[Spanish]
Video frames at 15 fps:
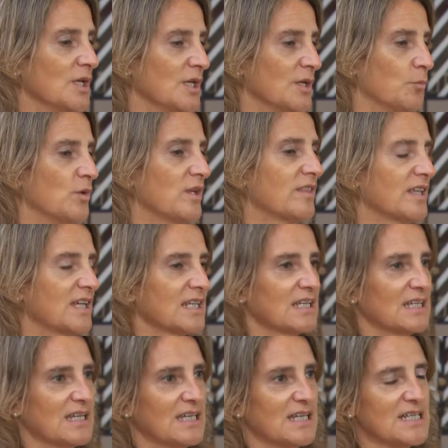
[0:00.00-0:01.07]
muy
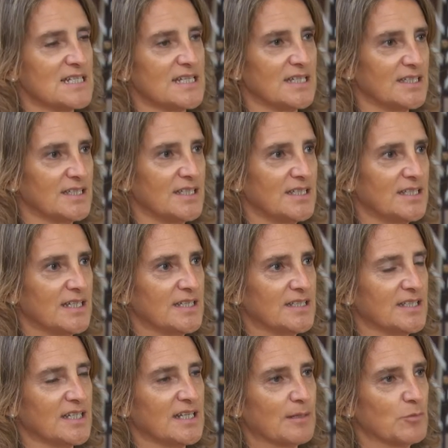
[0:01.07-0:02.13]
cerca el sentir y el
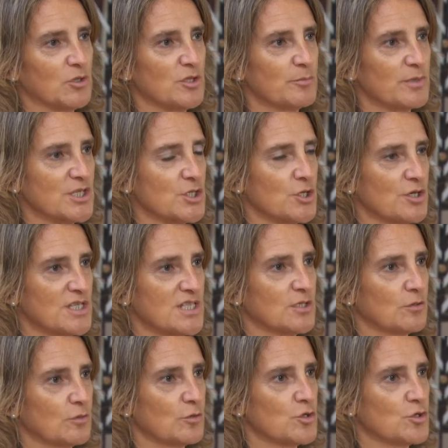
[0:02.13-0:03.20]
intercambio de impresiones de
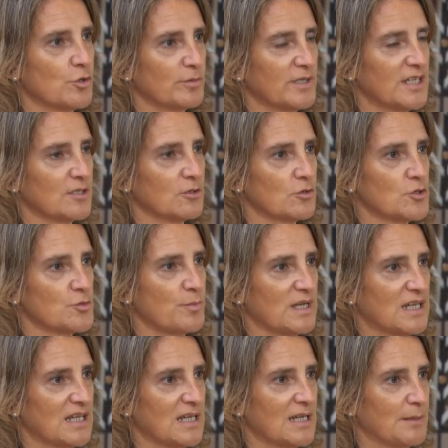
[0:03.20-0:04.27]
todos los gobiernos
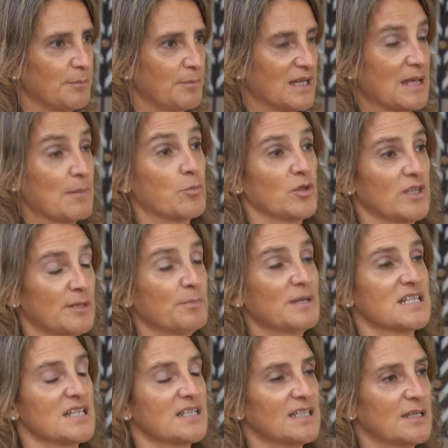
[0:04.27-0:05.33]
para, poder
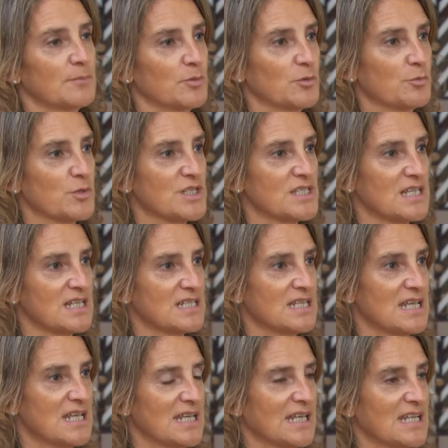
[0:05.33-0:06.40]
presentar propuestas
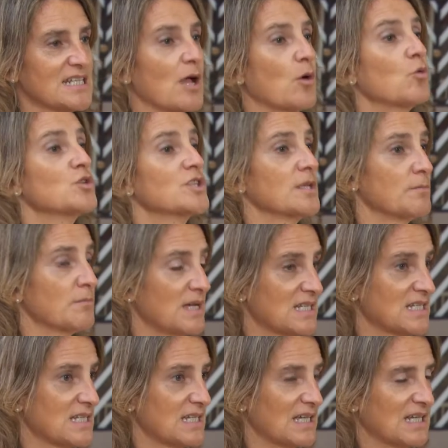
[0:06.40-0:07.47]
que se ajusten
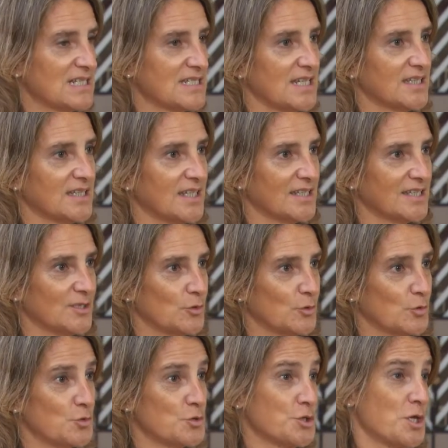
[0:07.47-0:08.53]
más al sentir de
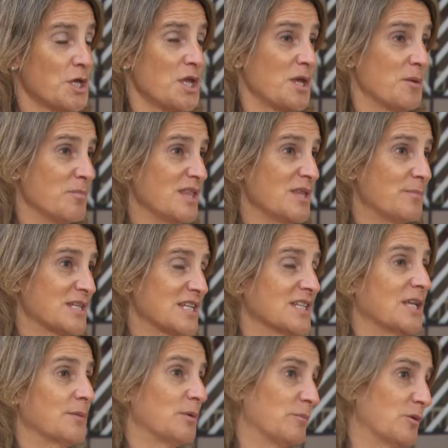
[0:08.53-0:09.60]
todos, en vez de
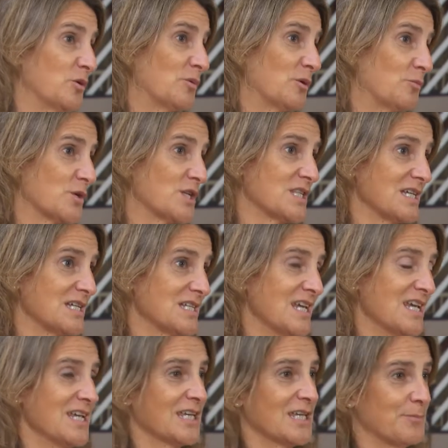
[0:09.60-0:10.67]
presentar primero propuestas
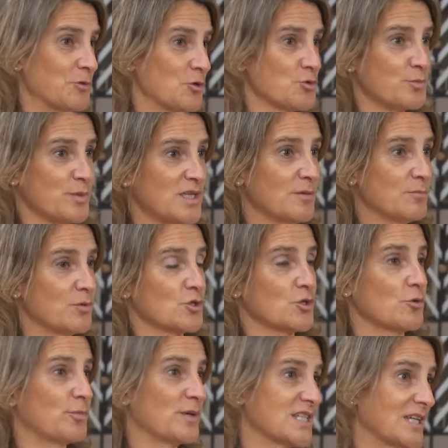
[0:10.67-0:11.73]
que nos pillen por
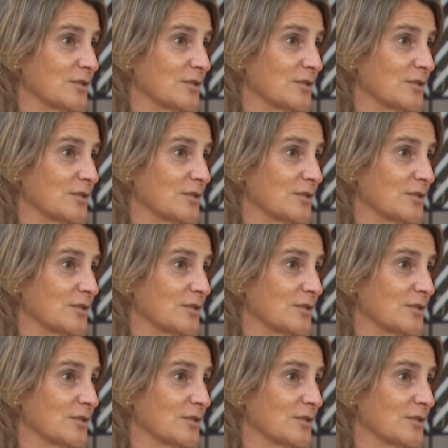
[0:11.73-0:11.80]
sorpresa a